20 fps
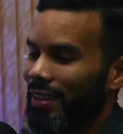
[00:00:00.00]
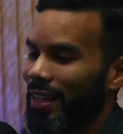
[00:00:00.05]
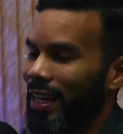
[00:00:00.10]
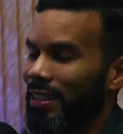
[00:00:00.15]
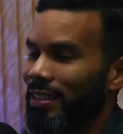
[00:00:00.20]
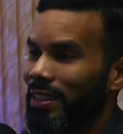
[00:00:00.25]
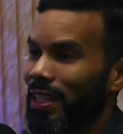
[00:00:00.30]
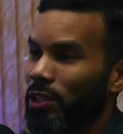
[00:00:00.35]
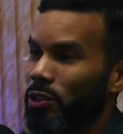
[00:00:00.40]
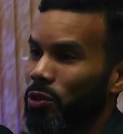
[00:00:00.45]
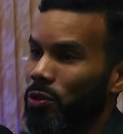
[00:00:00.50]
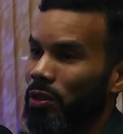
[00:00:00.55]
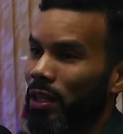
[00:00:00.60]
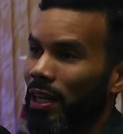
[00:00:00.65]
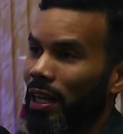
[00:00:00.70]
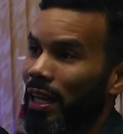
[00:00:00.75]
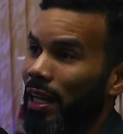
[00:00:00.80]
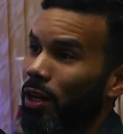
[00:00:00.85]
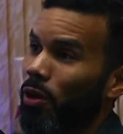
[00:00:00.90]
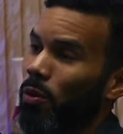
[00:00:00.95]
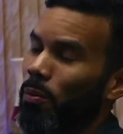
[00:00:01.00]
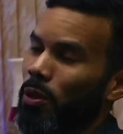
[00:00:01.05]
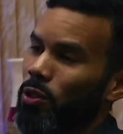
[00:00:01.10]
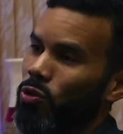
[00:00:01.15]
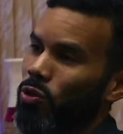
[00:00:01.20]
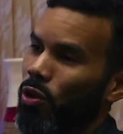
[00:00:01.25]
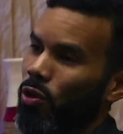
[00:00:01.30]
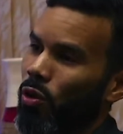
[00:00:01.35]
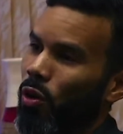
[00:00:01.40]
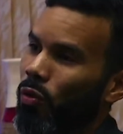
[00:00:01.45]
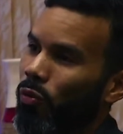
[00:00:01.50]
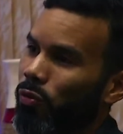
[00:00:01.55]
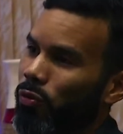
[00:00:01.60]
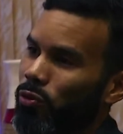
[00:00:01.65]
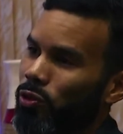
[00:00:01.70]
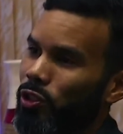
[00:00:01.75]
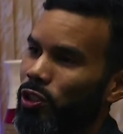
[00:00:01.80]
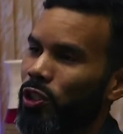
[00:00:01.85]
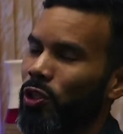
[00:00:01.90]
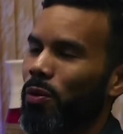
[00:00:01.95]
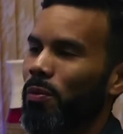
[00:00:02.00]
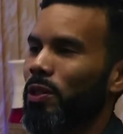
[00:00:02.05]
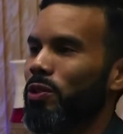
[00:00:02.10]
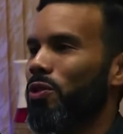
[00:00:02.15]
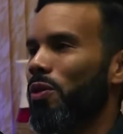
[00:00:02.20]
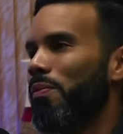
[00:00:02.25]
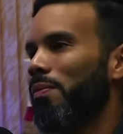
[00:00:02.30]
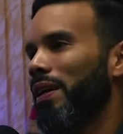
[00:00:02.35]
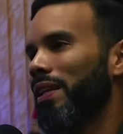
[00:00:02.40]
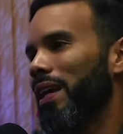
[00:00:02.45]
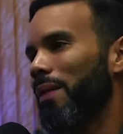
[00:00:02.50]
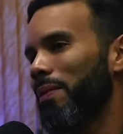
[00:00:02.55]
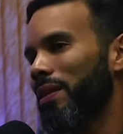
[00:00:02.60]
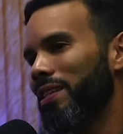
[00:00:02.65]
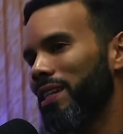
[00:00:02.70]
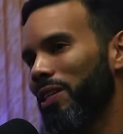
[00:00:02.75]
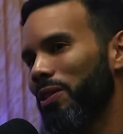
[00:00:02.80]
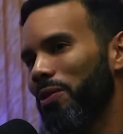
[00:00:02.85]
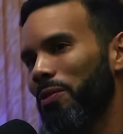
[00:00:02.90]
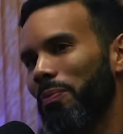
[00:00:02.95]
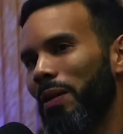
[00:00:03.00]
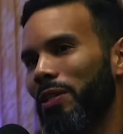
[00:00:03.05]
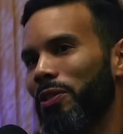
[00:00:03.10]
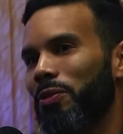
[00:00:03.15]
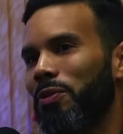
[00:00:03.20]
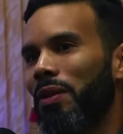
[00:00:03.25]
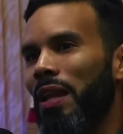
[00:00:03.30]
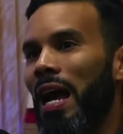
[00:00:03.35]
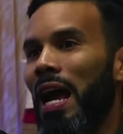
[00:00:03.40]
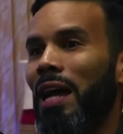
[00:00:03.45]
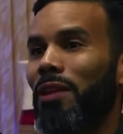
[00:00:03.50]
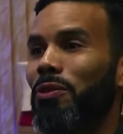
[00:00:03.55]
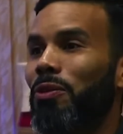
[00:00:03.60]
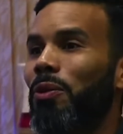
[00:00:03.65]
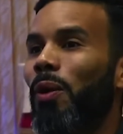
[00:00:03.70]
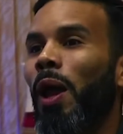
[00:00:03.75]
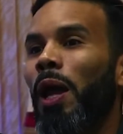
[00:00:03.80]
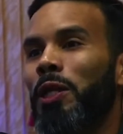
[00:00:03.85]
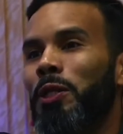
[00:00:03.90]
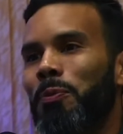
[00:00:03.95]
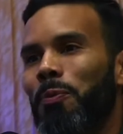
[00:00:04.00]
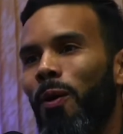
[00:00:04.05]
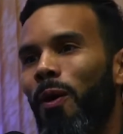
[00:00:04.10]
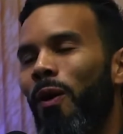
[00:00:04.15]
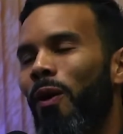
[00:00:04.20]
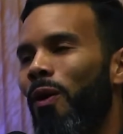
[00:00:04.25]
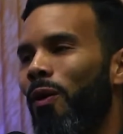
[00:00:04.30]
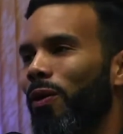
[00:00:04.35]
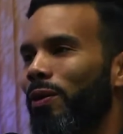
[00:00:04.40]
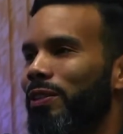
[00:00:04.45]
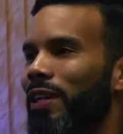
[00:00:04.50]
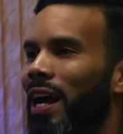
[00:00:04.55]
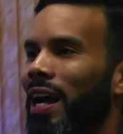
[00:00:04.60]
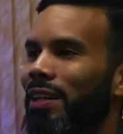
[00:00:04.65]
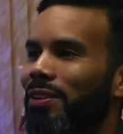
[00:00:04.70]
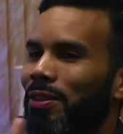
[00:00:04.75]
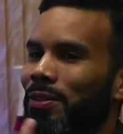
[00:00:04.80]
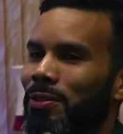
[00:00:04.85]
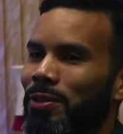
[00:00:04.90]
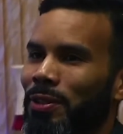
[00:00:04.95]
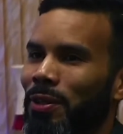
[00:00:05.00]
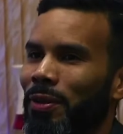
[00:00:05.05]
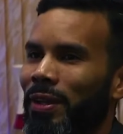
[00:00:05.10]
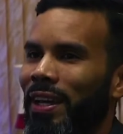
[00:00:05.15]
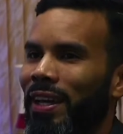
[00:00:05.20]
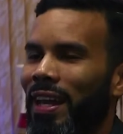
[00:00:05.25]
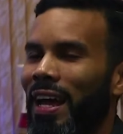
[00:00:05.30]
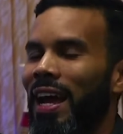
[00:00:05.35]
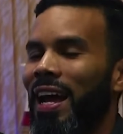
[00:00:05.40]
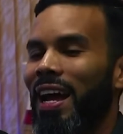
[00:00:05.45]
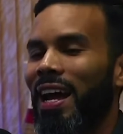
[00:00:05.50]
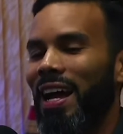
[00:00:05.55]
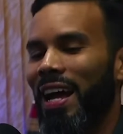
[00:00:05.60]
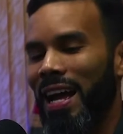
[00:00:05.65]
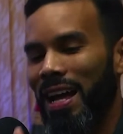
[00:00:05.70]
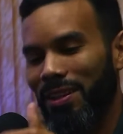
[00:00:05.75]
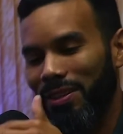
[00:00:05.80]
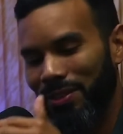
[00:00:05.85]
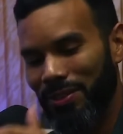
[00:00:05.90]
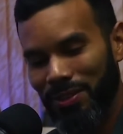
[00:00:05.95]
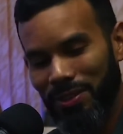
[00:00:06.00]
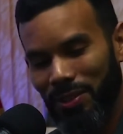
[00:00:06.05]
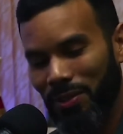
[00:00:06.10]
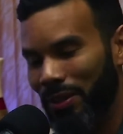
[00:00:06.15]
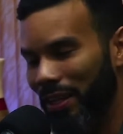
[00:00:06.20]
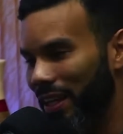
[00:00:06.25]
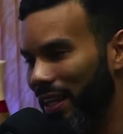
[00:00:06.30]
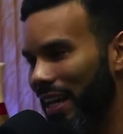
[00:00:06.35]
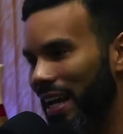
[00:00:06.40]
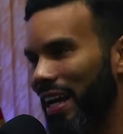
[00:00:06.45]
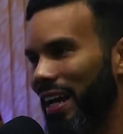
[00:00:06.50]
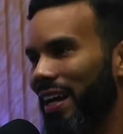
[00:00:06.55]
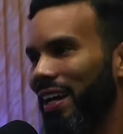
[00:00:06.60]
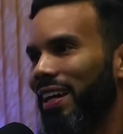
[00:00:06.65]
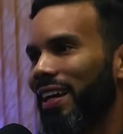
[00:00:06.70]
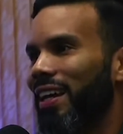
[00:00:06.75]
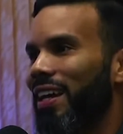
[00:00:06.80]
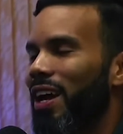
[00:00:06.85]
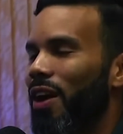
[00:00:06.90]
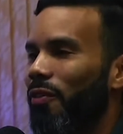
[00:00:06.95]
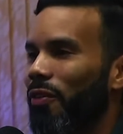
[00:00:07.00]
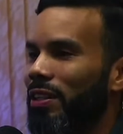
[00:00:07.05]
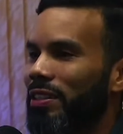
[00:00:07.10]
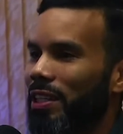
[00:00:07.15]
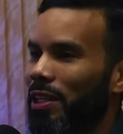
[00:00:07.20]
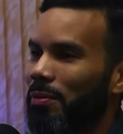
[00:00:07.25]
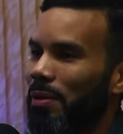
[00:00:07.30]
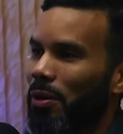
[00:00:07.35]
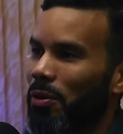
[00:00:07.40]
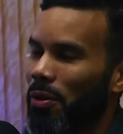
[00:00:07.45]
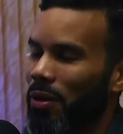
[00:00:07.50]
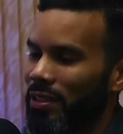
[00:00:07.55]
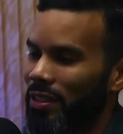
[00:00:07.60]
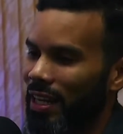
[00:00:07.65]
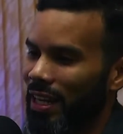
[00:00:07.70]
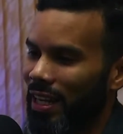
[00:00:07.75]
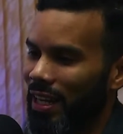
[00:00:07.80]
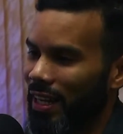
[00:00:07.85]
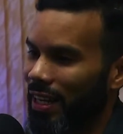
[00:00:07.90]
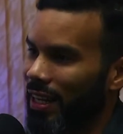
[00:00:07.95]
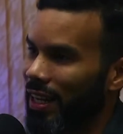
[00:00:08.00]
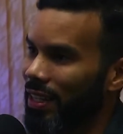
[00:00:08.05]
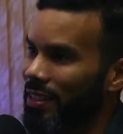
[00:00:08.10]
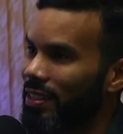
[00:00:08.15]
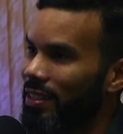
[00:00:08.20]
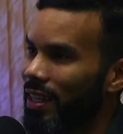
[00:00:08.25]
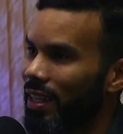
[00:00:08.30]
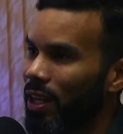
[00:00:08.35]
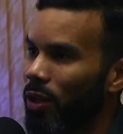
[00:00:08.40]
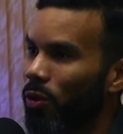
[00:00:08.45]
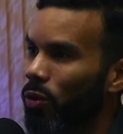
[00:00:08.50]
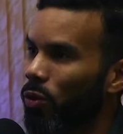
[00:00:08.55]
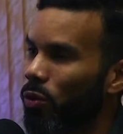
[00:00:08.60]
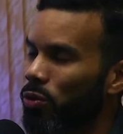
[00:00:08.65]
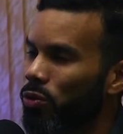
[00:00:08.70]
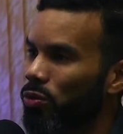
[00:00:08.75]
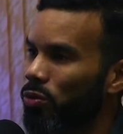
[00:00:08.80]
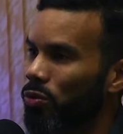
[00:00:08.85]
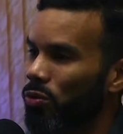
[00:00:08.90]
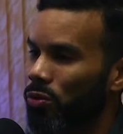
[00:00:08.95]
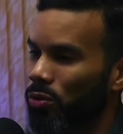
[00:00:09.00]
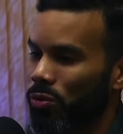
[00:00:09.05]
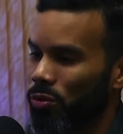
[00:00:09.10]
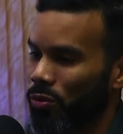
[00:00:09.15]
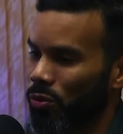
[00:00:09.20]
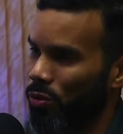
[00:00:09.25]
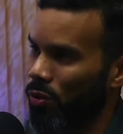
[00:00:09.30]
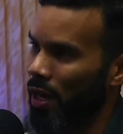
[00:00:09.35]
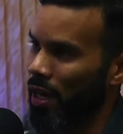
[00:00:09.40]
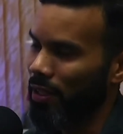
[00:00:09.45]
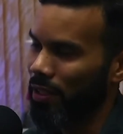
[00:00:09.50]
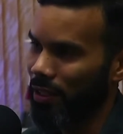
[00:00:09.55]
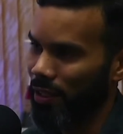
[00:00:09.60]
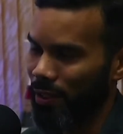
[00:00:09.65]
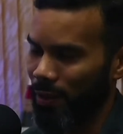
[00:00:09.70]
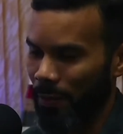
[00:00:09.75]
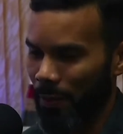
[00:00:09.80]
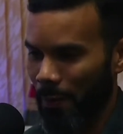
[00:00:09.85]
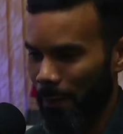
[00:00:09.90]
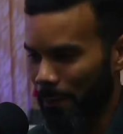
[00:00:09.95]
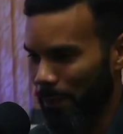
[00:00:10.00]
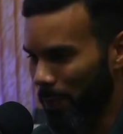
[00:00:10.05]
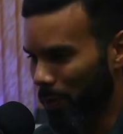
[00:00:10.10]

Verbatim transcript: Dessa ajuda, a galera começou a confundir, começou a me mandar mensagem no particular. Ah, tu não responde. Ah, tu não sei o que lá. Ah, tu não sei o que lá. Falei, sabe uma coisa, galera? Cancelei o curso o, o, aqui.